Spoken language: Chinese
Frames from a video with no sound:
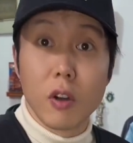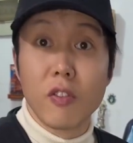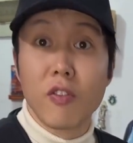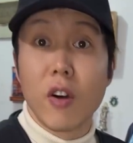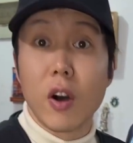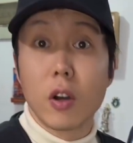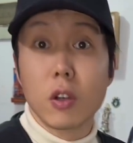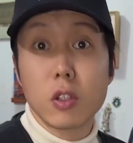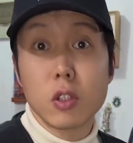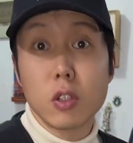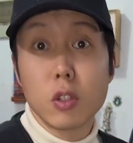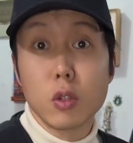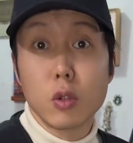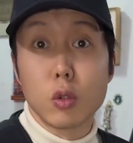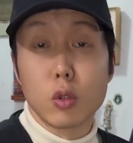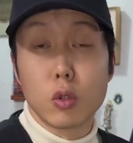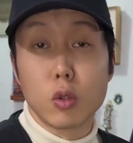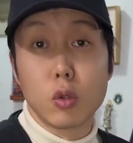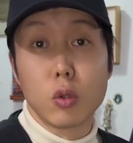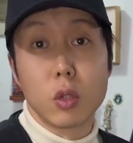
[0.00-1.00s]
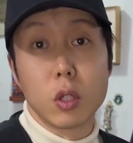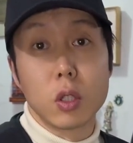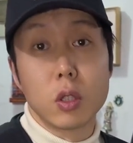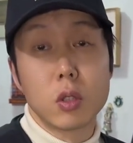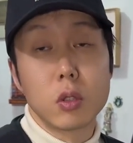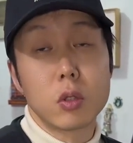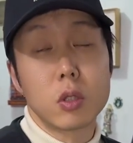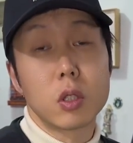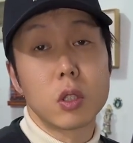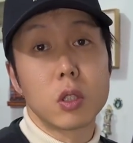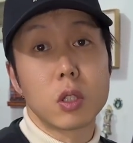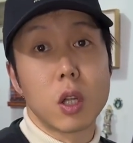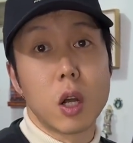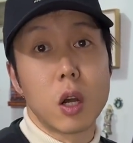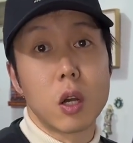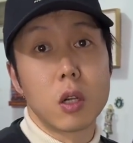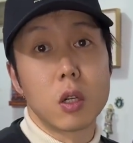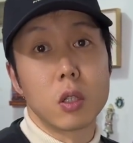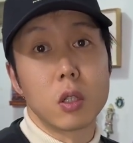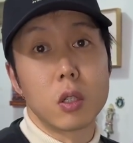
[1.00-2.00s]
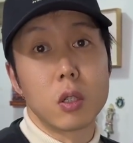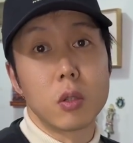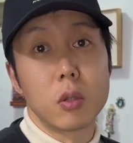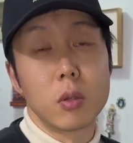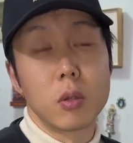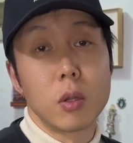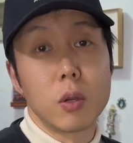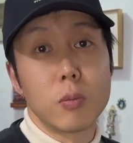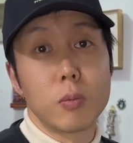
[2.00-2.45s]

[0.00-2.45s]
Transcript: 防锈处理，就正常可能。